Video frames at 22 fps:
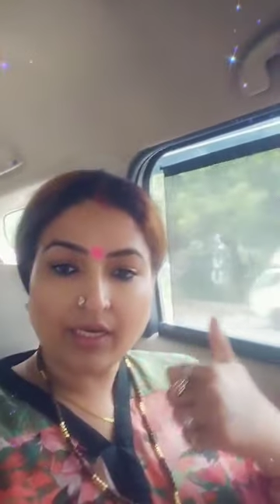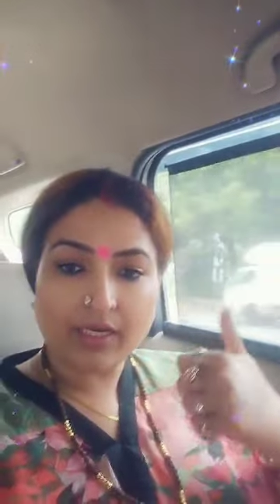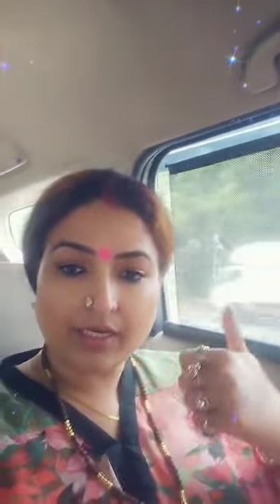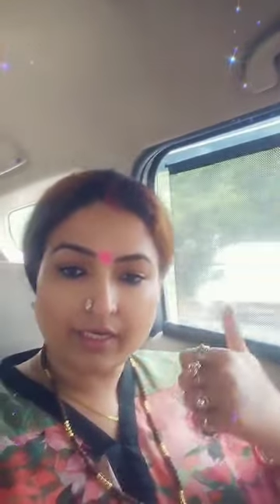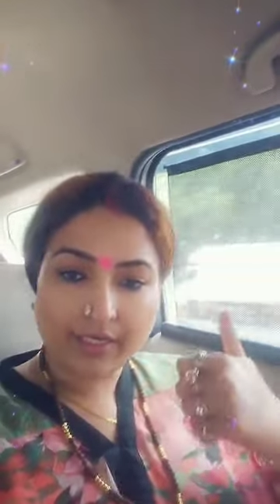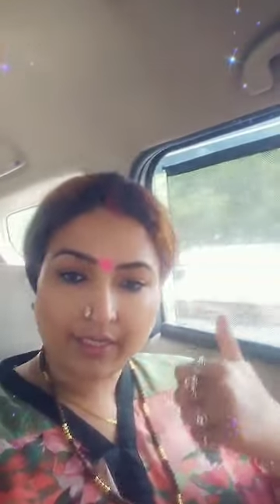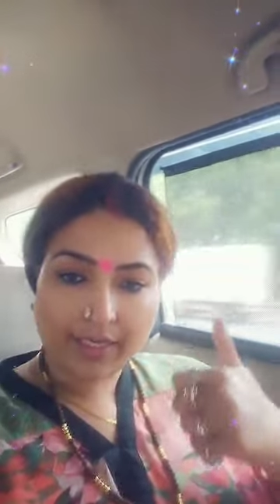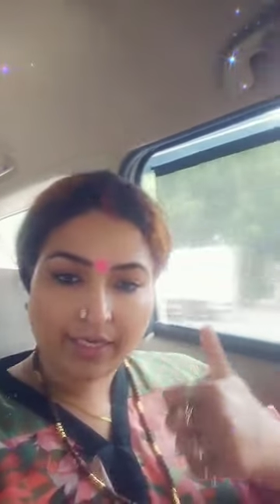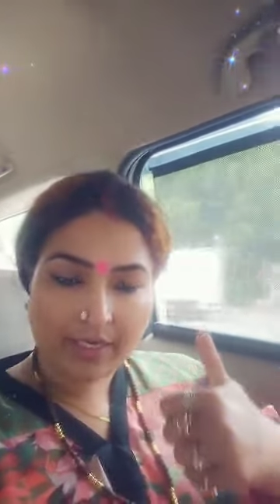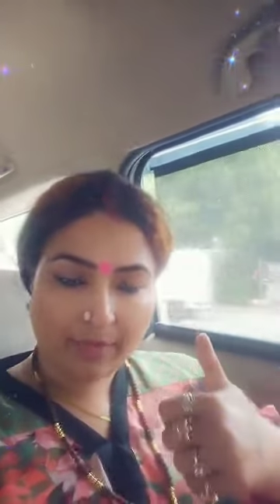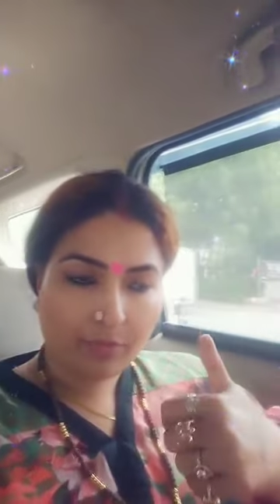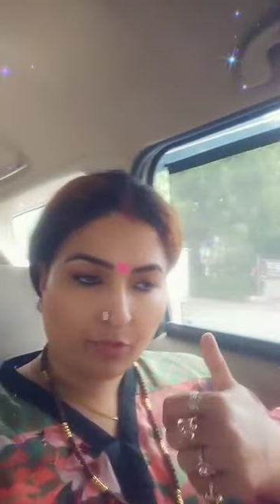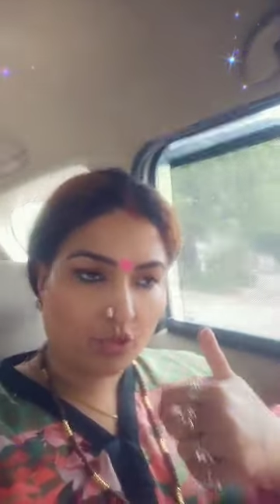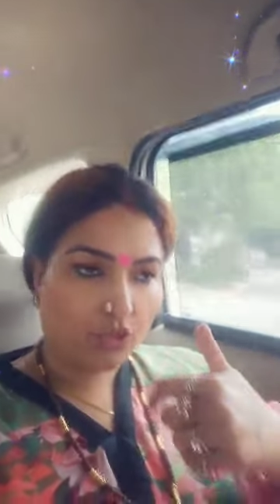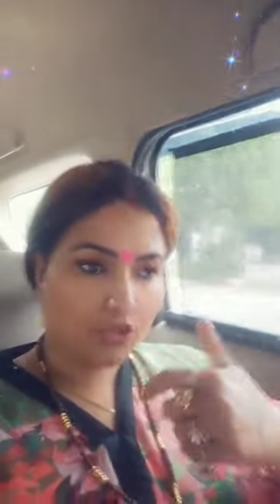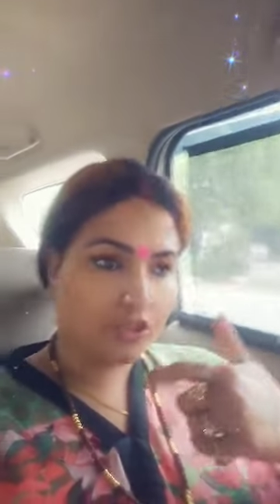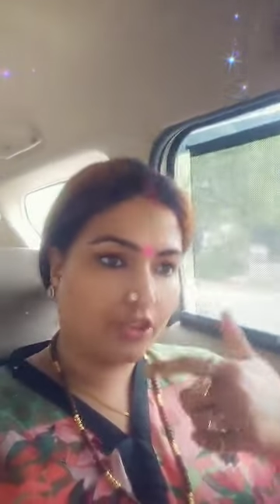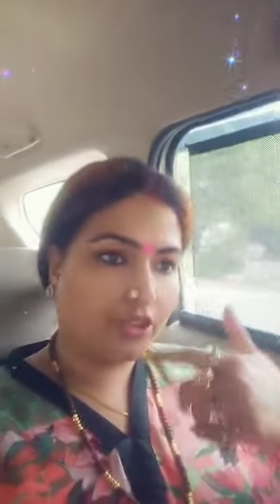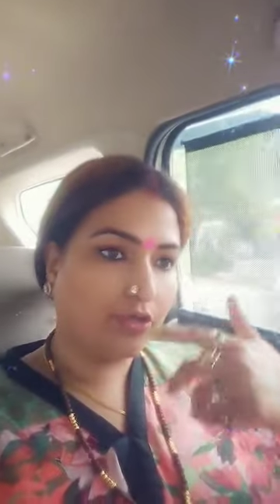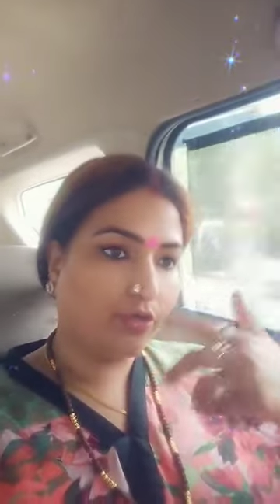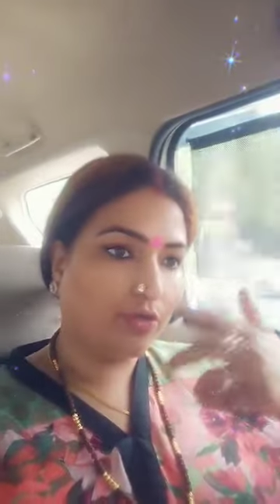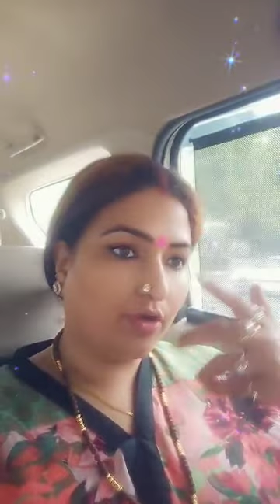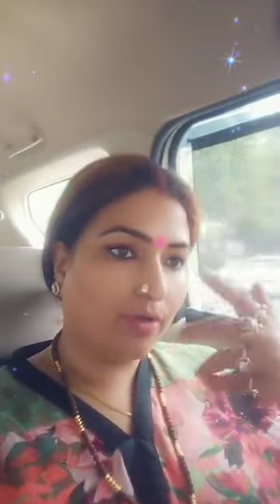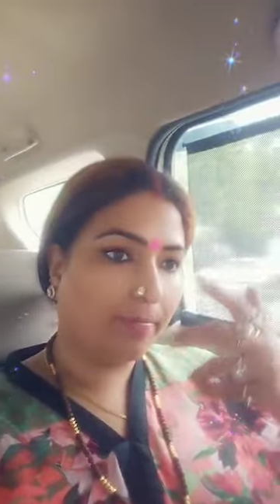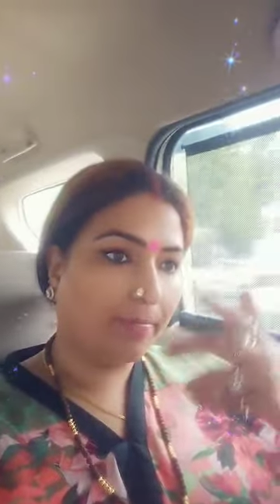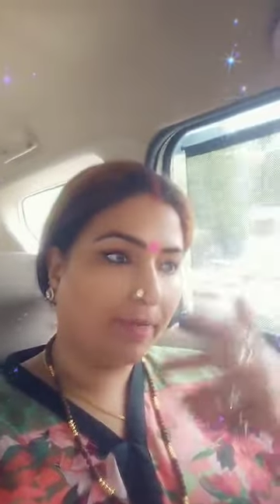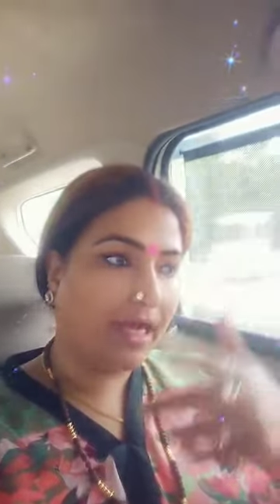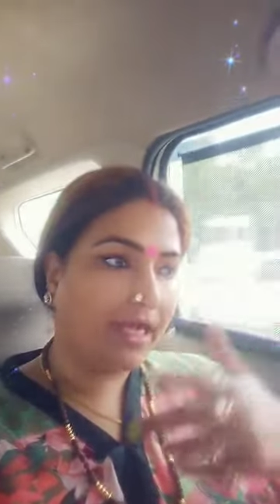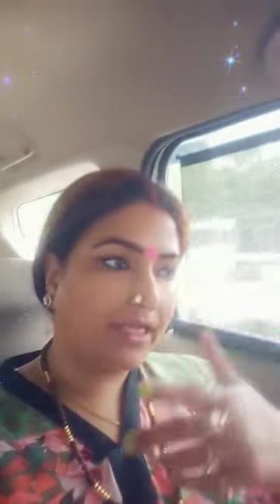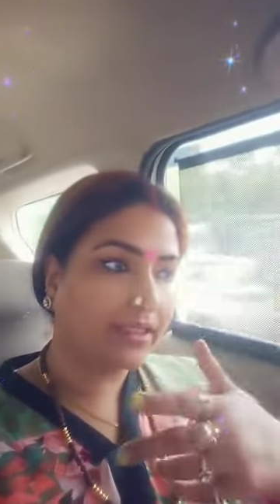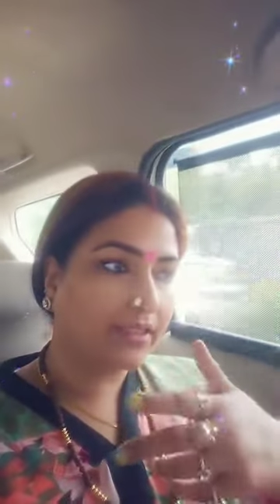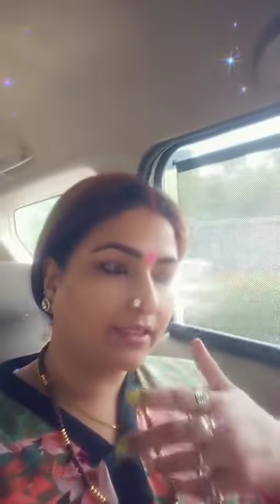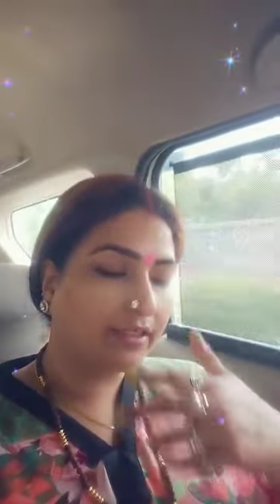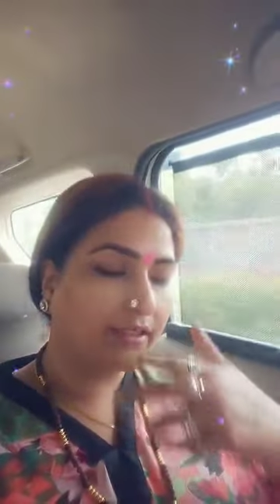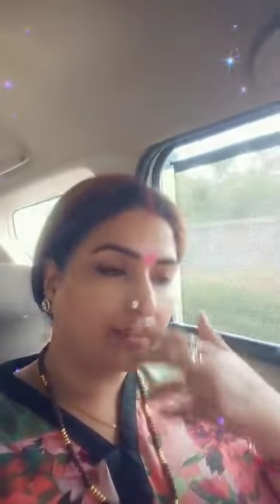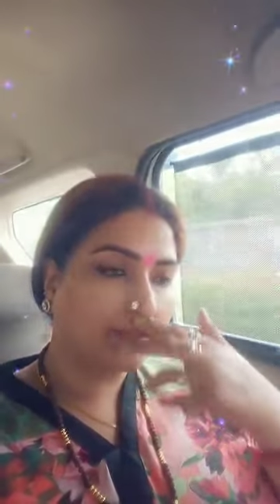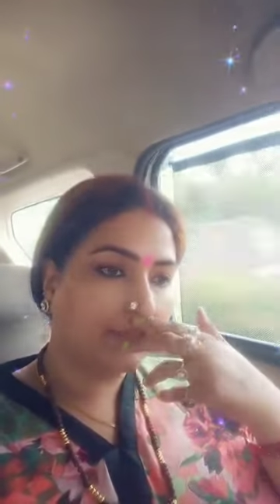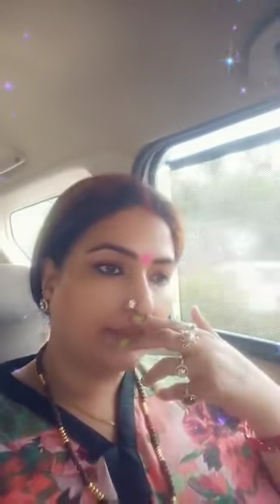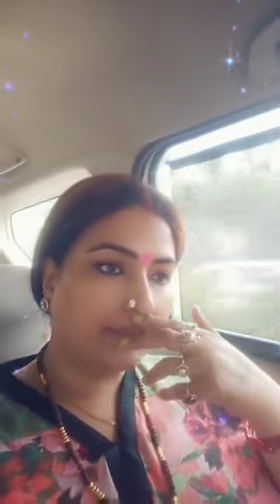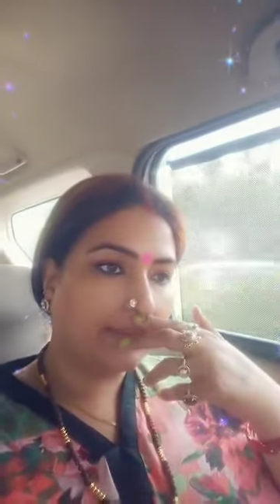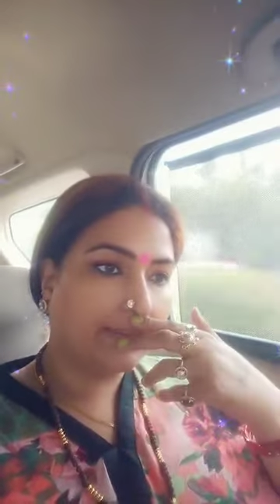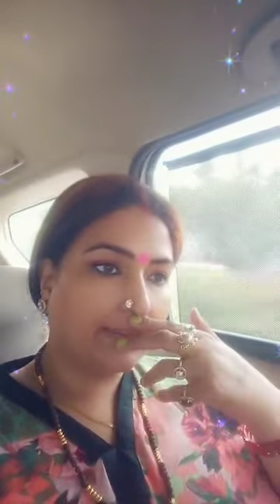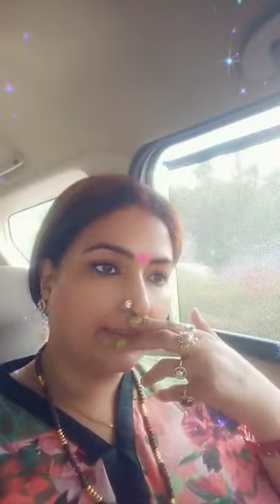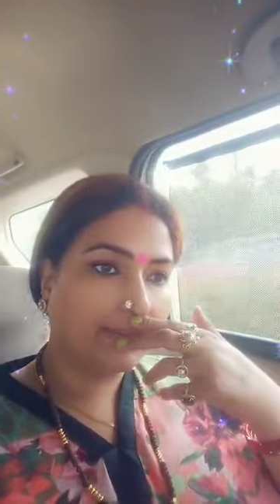दिल्ली पहुंच गई हूँ अब बात करते
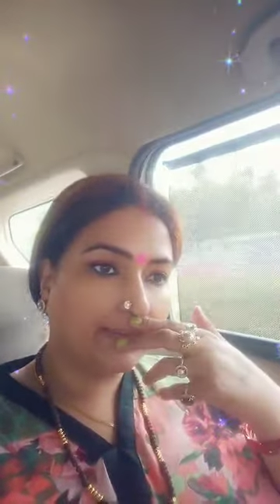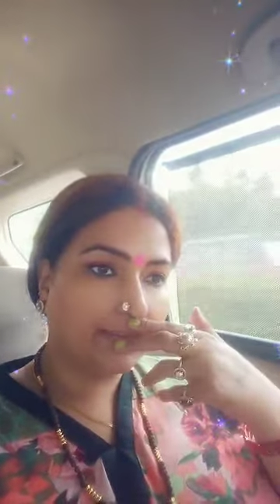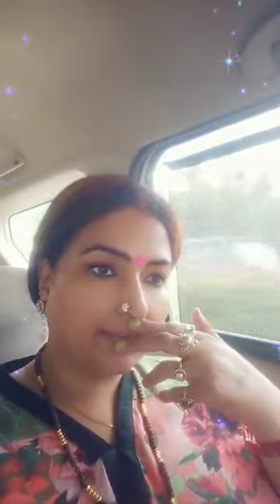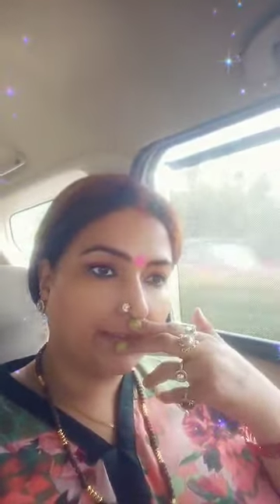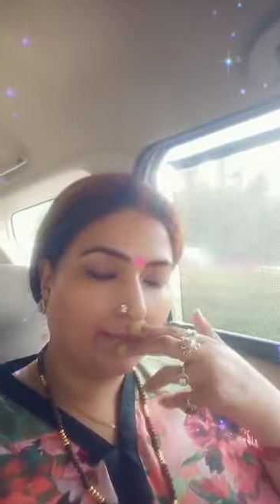हैं